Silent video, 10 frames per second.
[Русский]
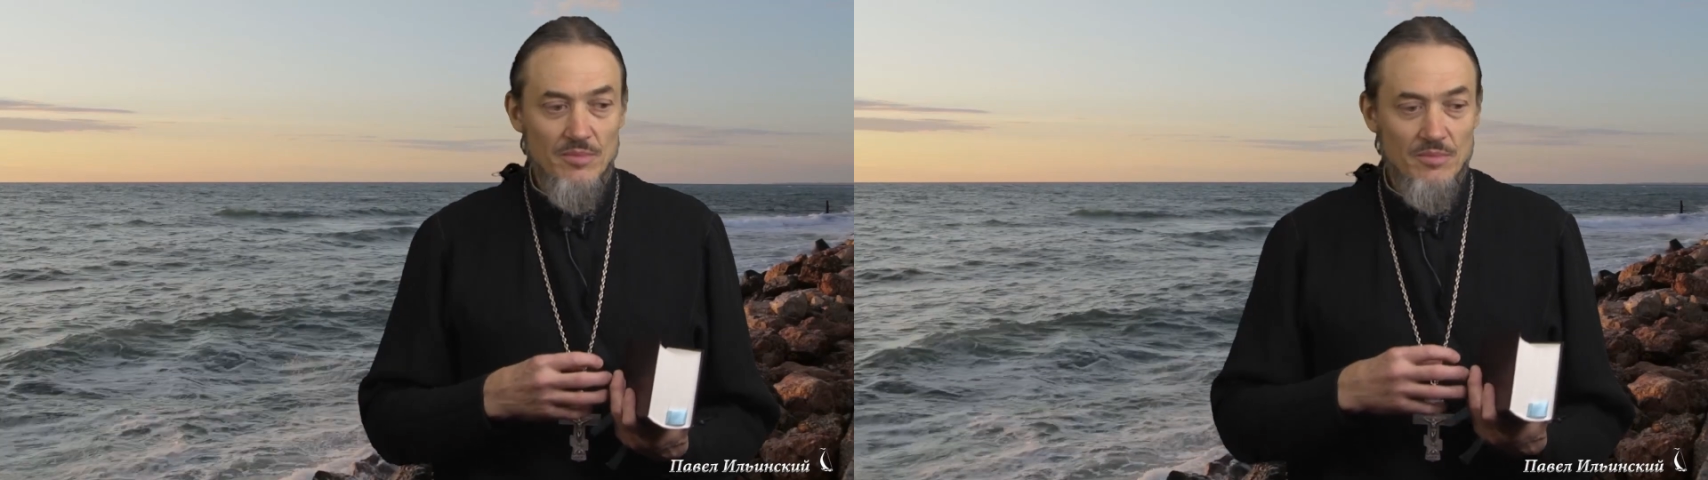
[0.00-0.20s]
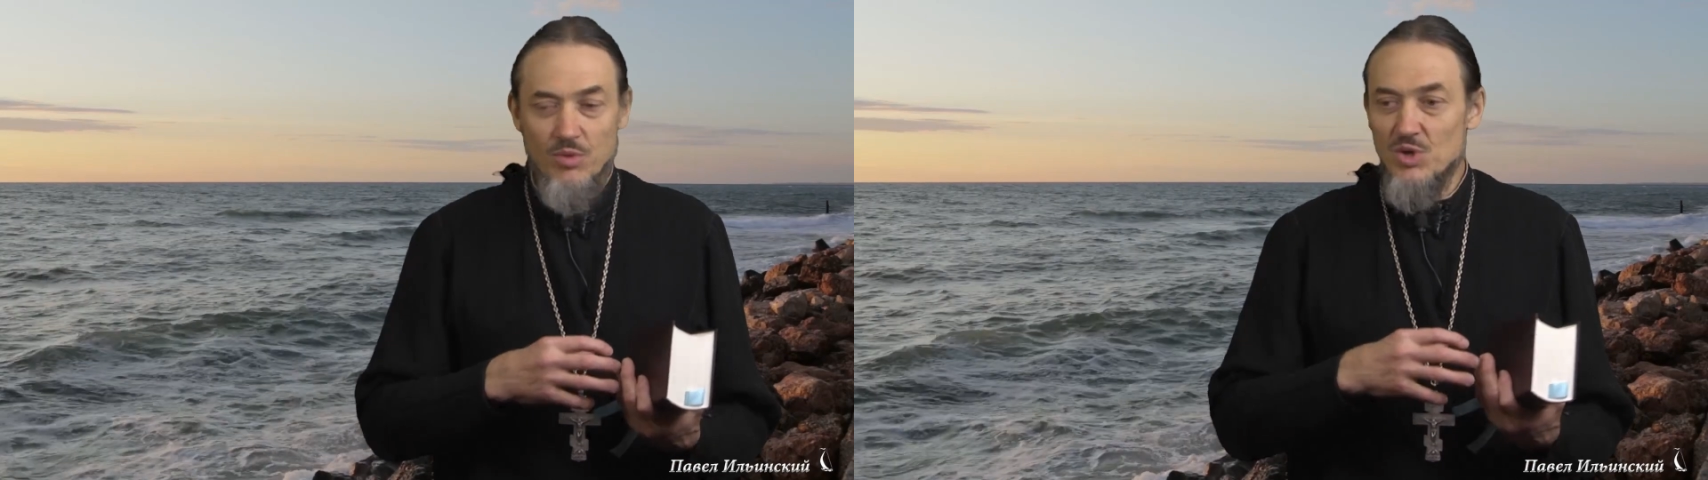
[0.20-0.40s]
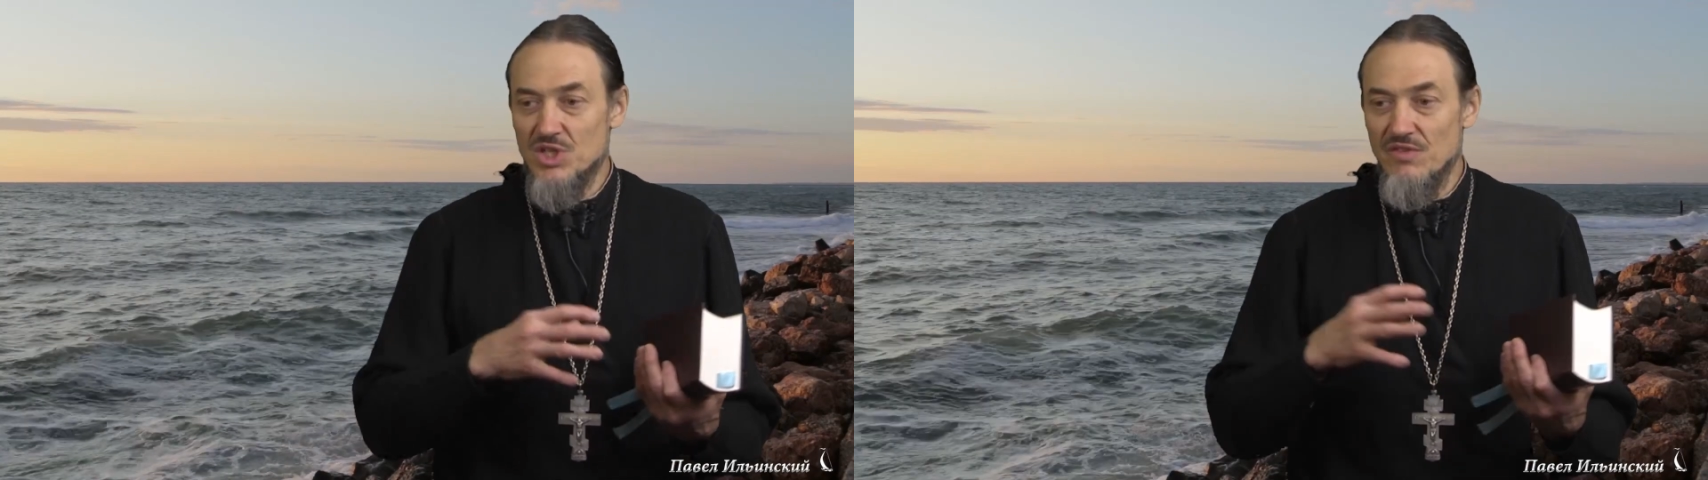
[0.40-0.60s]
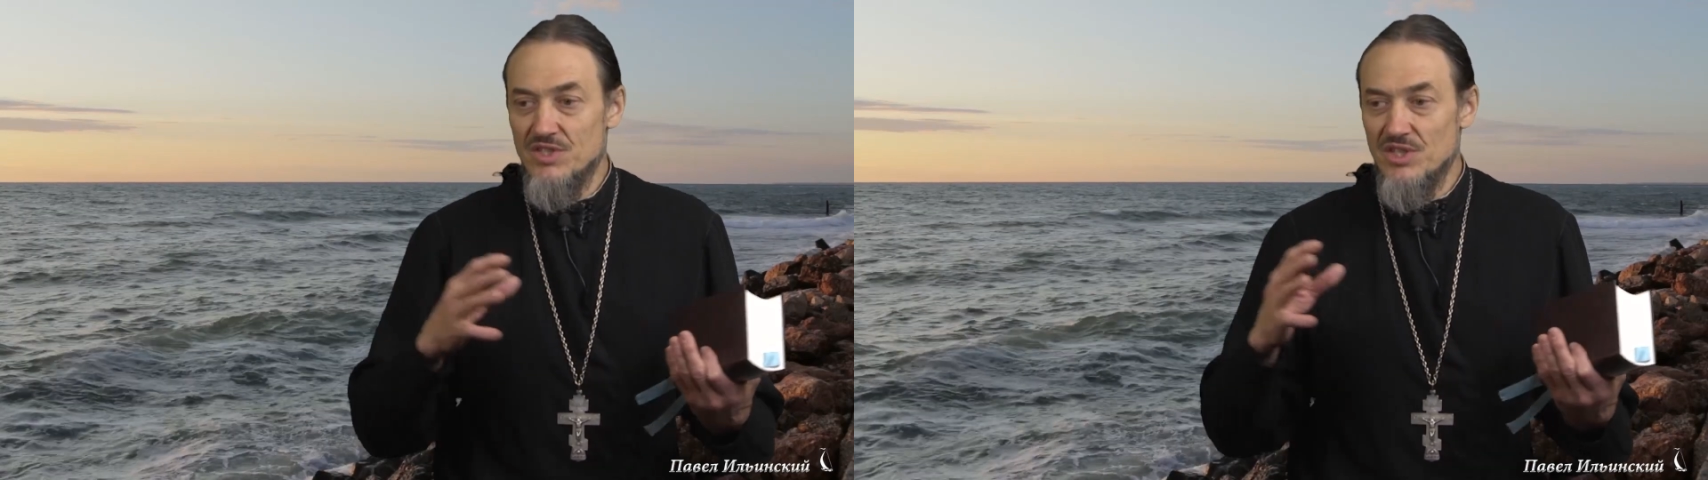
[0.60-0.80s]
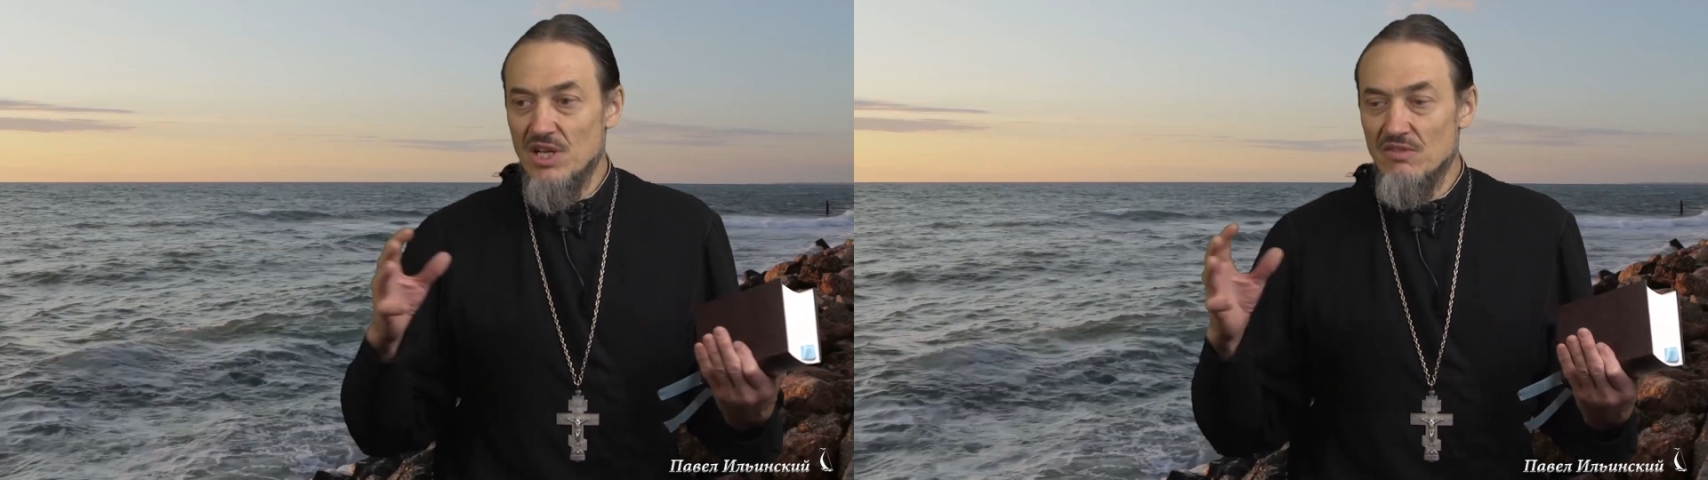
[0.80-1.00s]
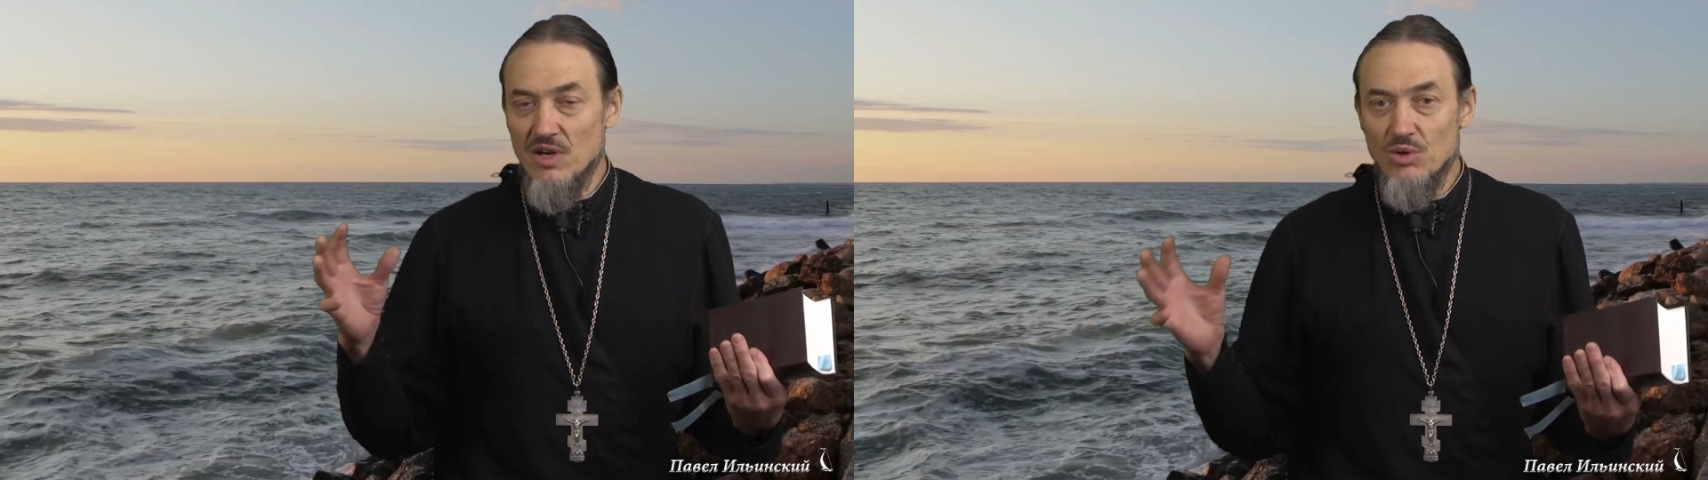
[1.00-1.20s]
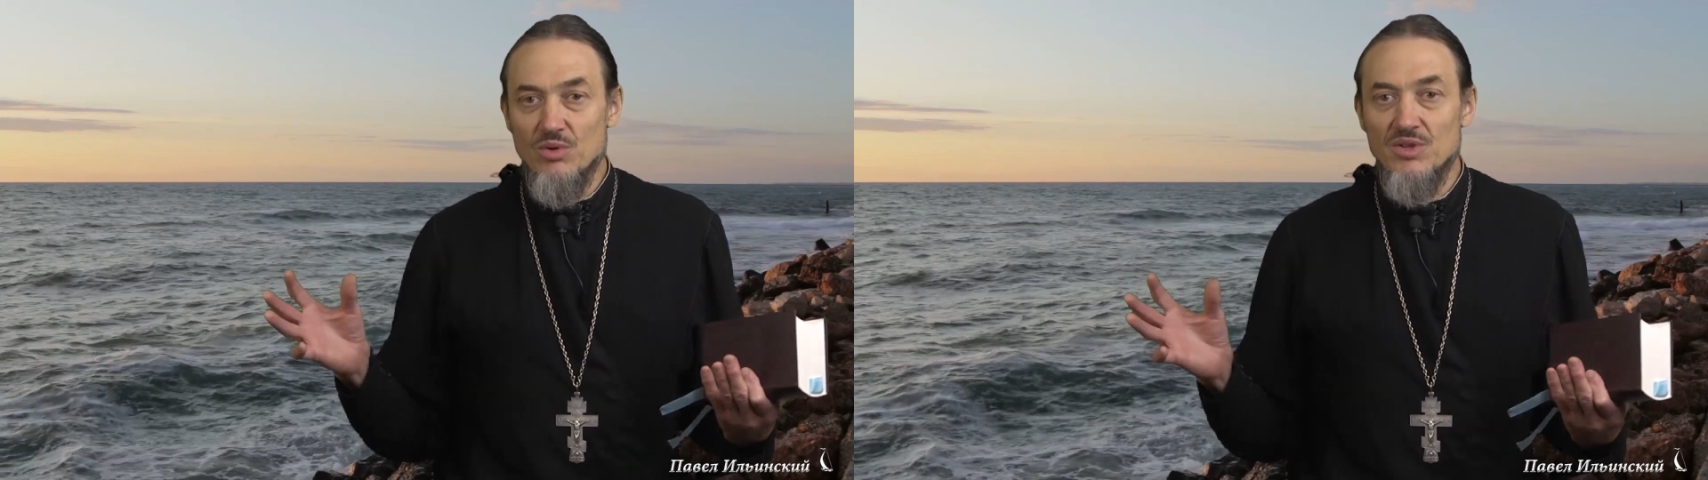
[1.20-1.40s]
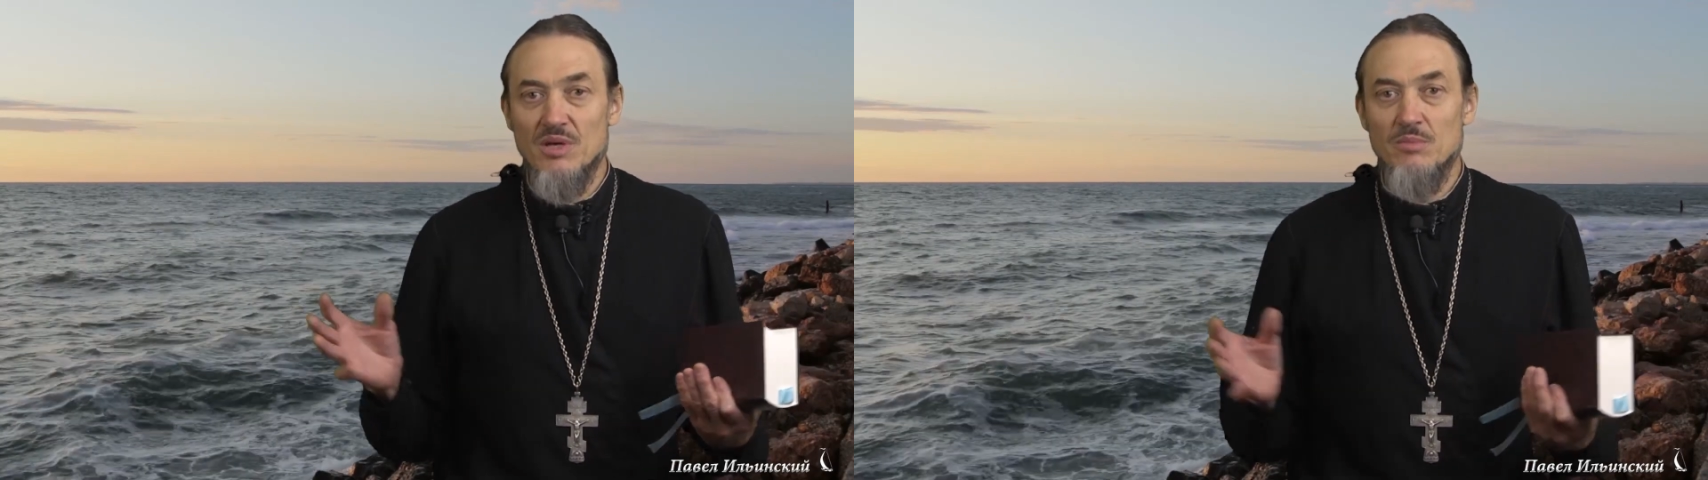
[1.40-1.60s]
больше веселья
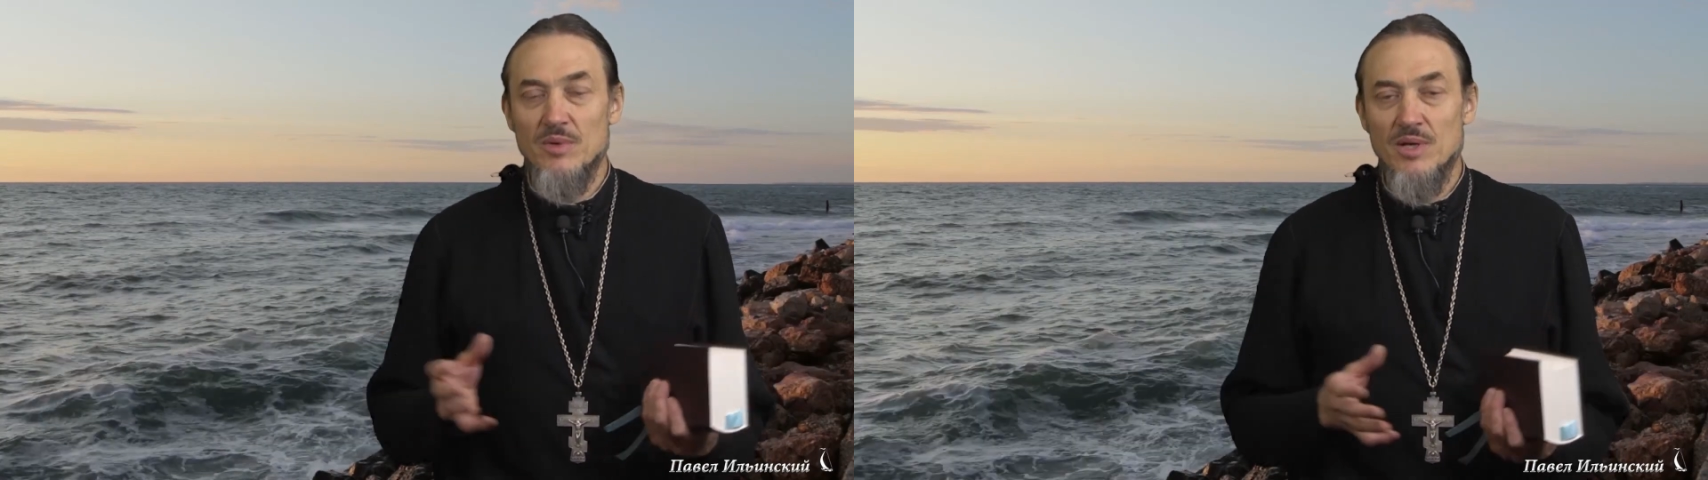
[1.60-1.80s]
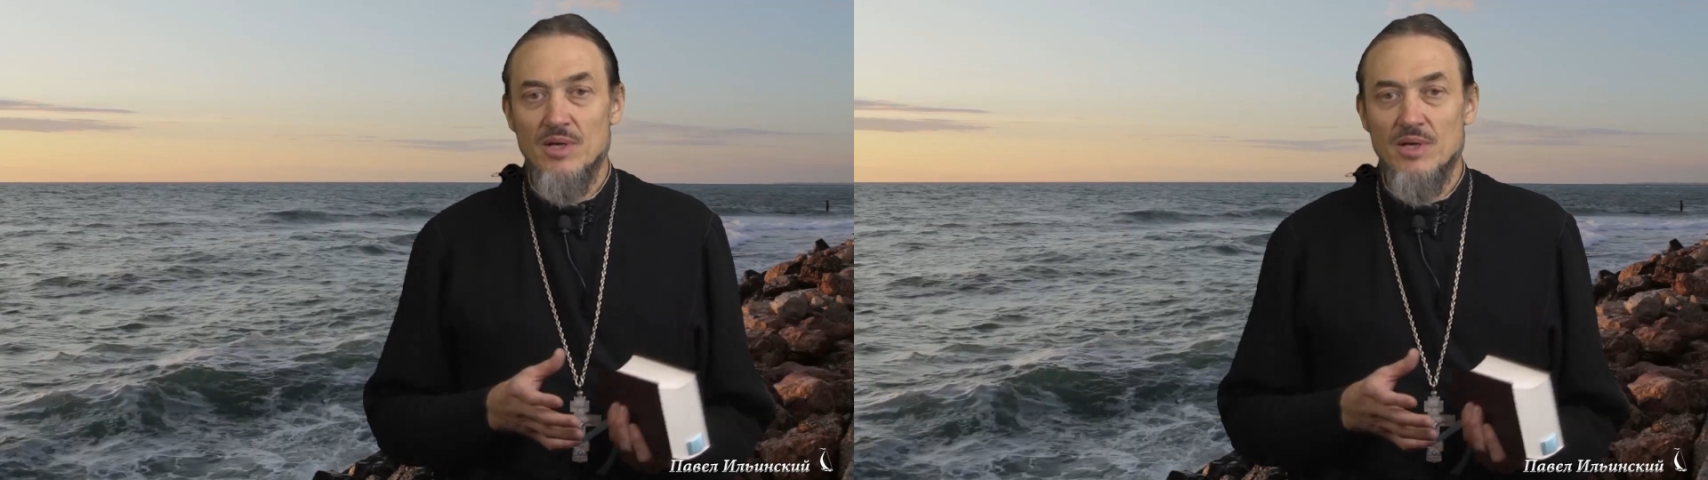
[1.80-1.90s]
вокруг, тем